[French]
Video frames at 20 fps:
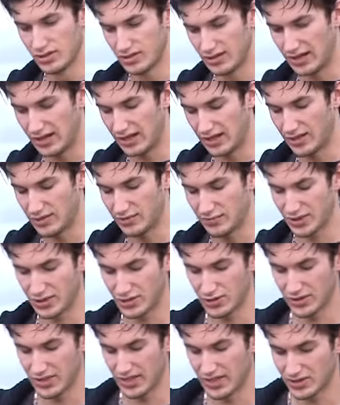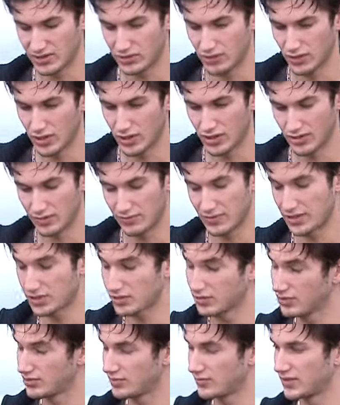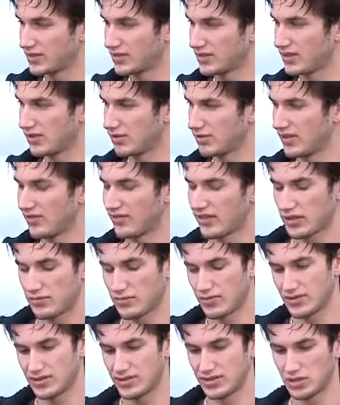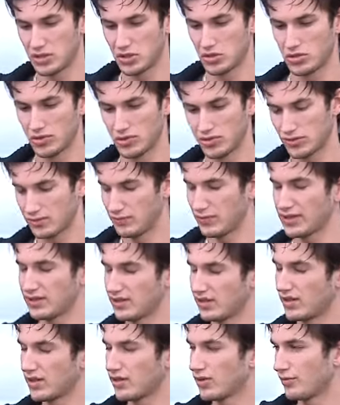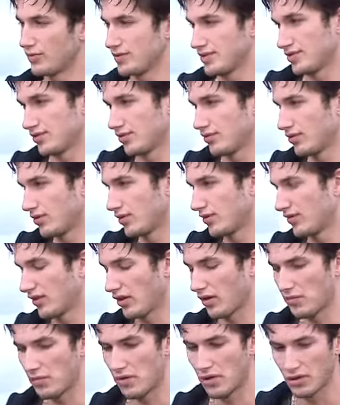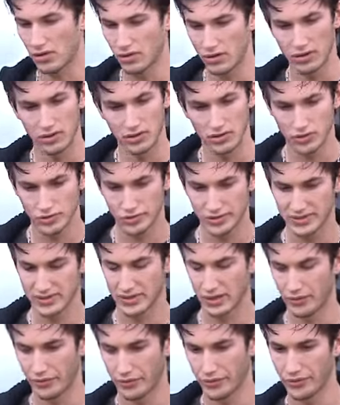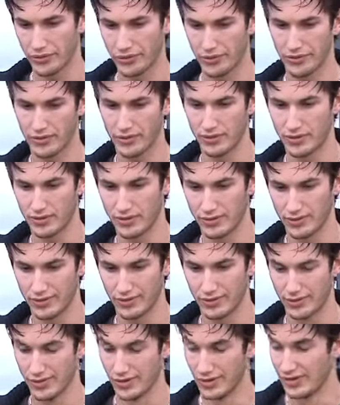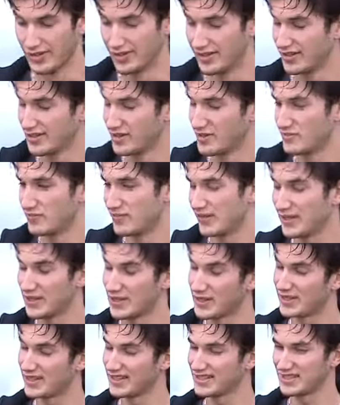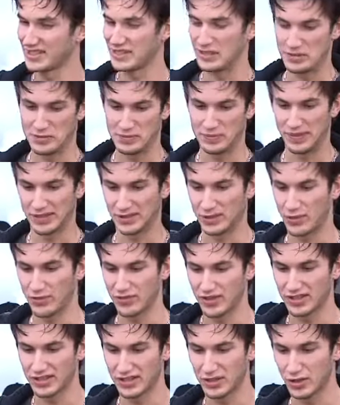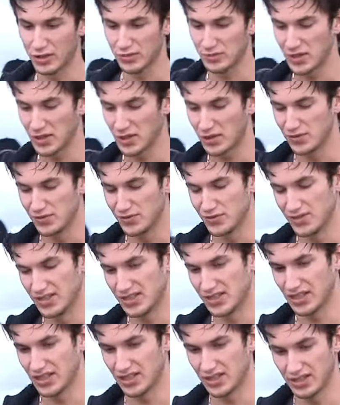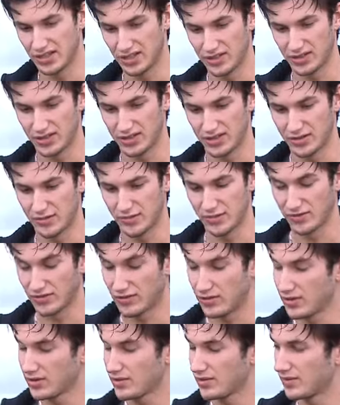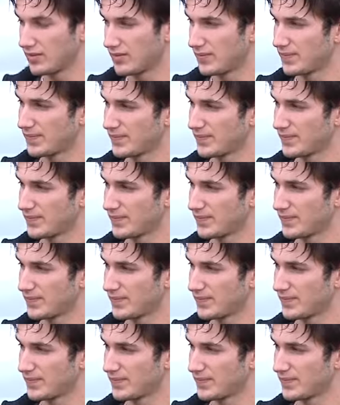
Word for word: Là, le match de hier soir et le match de ce matin, on a vraiment essayé de se mettre dans la compétition, quoi. vraiment euh, jouer sérieux, euh, pas essayer de pas trop faire d'erreurs, bien communiquer et bah voilà quoi.